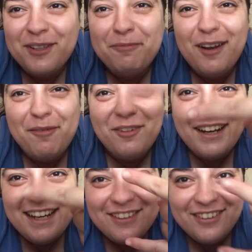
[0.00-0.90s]
speriamo che
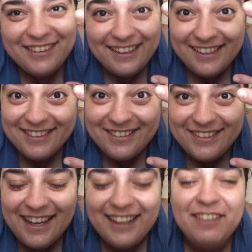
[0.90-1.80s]
la sorte adesso
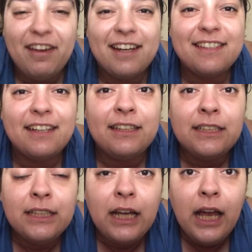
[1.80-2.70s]
sia diversa
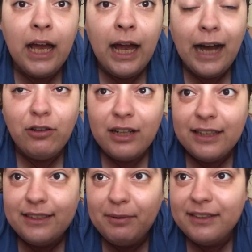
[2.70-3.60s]
allora
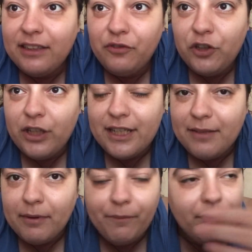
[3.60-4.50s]
ragazzi partita
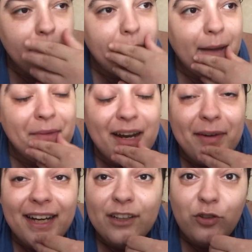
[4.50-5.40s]
difficilissima ma mi era
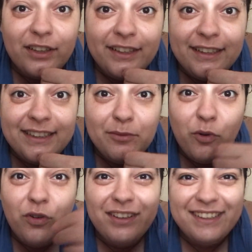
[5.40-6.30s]
mancato
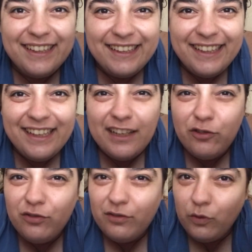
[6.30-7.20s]
tantissimo
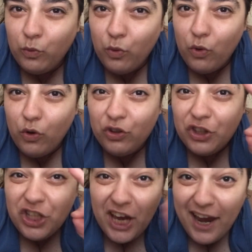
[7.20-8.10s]
sentire l'urlo di
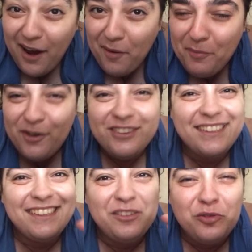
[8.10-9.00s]
Champions
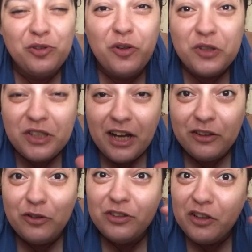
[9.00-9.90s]
di tutto lo
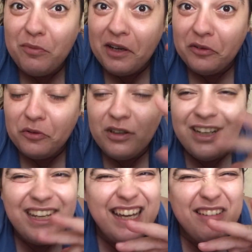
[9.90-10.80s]
stadio lo stadio Maradona
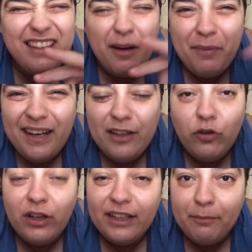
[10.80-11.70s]
da pelle
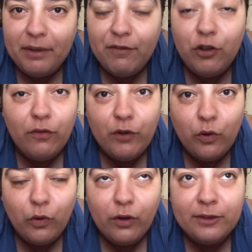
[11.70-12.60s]
d'oca e da brividi non vedo
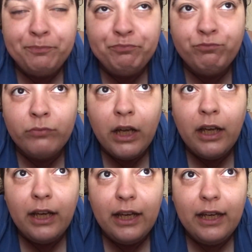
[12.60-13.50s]
l'ora
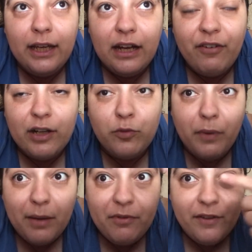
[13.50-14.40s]
e la farà su
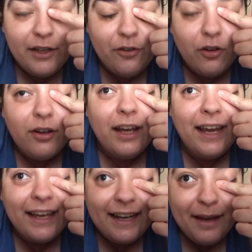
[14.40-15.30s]
Prime Video
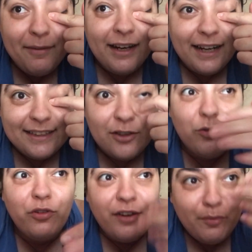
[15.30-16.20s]
ed eh miei ragazzi ho
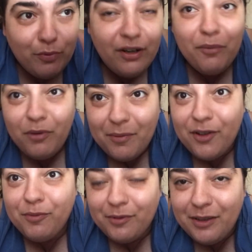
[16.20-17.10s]
dovuto fare pure
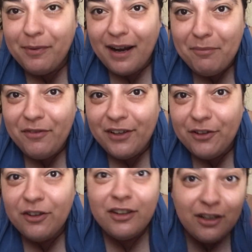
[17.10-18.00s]
l'abbonamento di Prime
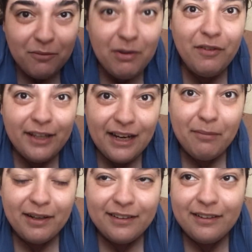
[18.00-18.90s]
Video per vedere
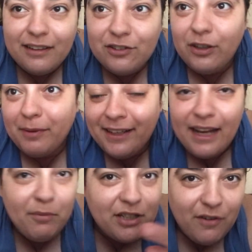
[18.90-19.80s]
la partita cioè per
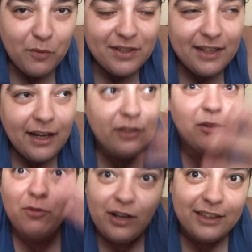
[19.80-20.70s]
Napoli si fa questo e altro
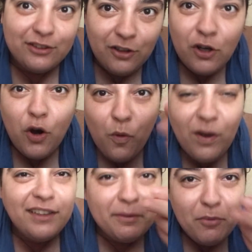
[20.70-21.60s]
però cazzo
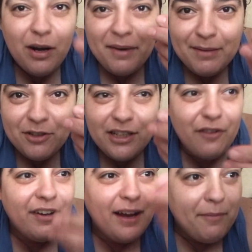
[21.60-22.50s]
quanti abbonamenti bisogna
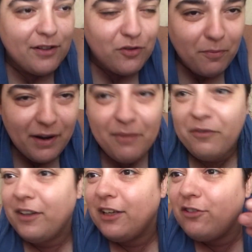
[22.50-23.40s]
fare Amazon
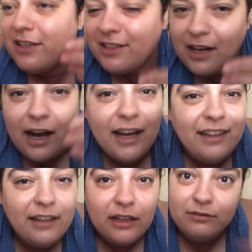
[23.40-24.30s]
Prime Video
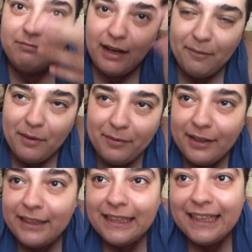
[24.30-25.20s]
Sky da mamma
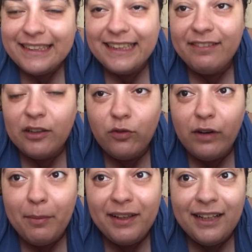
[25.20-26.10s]
mia sta diventando
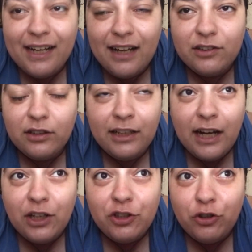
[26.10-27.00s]
veramente il
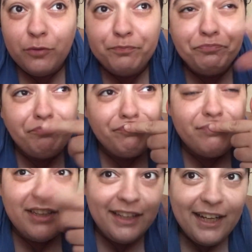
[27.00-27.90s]
calcio,
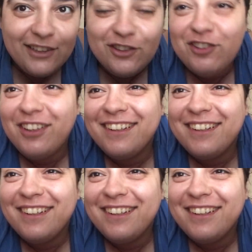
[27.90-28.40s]
il cazzo se